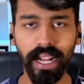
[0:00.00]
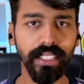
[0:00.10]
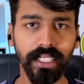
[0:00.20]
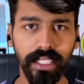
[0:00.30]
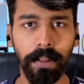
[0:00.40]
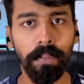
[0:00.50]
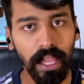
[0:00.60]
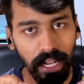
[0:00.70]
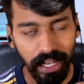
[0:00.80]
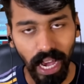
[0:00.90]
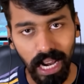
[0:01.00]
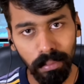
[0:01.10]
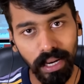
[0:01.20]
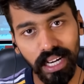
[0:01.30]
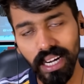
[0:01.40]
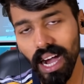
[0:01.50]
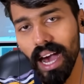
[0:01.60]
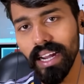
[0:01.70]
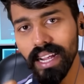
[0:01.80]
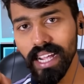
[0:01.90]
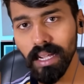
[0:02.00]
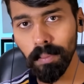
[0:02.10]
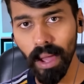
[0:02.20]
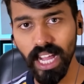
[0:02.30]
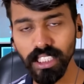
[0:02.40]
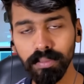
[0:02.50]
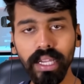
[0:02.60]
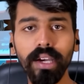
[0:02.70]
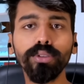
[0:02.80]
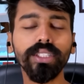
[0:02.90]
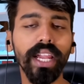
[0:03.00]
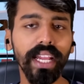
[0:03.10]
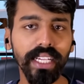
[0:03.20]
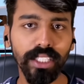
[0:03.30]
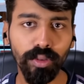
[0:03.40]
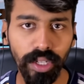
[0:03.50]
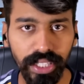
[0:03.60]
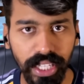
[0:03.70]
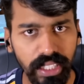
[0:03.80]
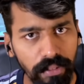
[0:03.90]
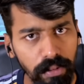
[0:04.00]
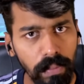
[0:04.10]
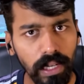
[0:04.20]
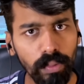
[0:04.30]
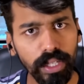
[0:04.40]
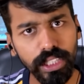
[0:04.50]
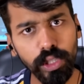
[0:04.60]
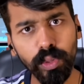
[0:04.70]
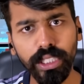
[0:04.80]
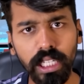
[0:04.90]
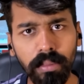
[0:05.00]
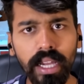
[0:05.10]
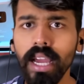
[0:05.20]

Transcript: नहीं सकते रियाल मेड्रिड हर एक मैच में उस तरीके से उतरती है या फिर मैं कहूँ कि सिचुएशन में